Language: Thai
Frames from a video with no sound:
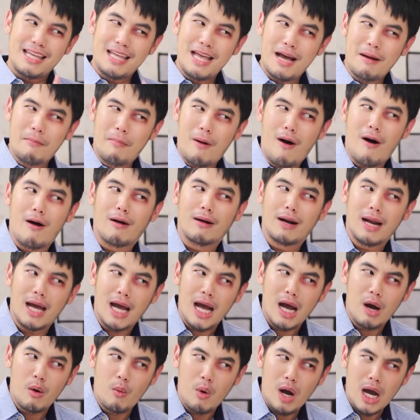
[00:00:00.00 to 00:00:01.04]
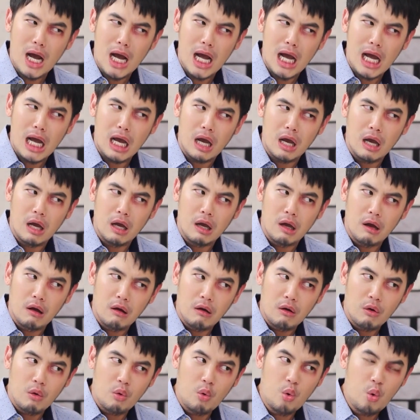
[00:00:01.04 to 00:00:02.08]
อย่าบอกนะคะว่า
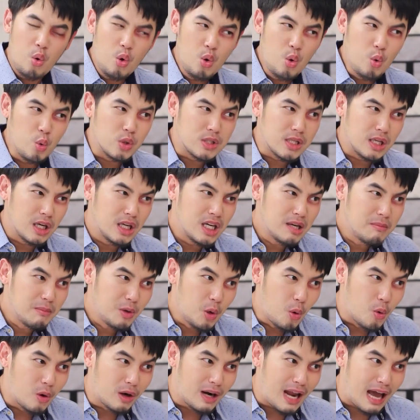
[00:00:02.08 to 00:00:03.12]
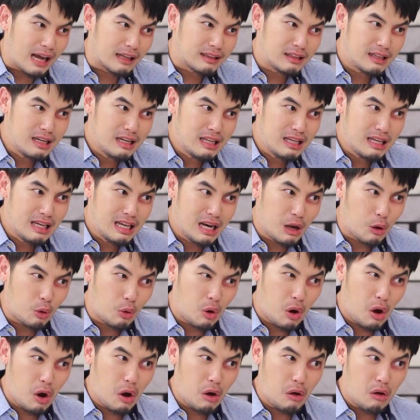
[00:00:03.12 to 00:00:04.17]
คุณหนูจะเริ่มหลงรักที่นี่แล้ว
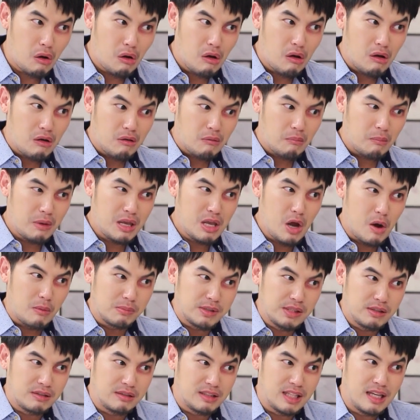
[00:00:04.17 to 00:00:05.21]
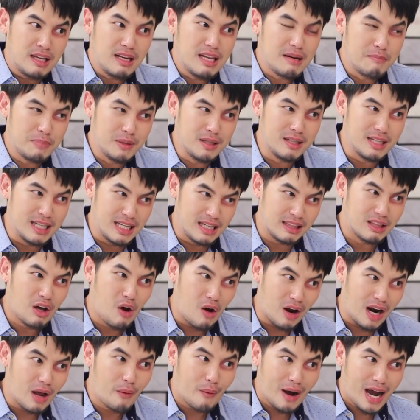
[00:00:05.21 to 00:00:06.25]
ก็ไม่ยอมซื้อที่ดินผืนนี้ต่
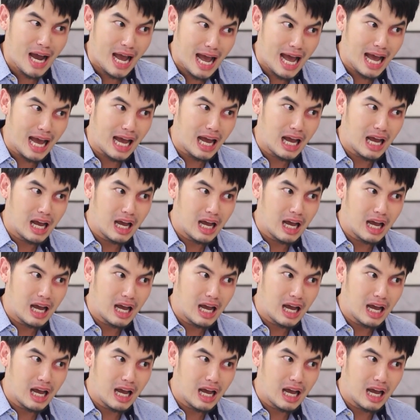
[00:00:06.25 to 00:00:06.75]
อแล้วว่ะค่ะ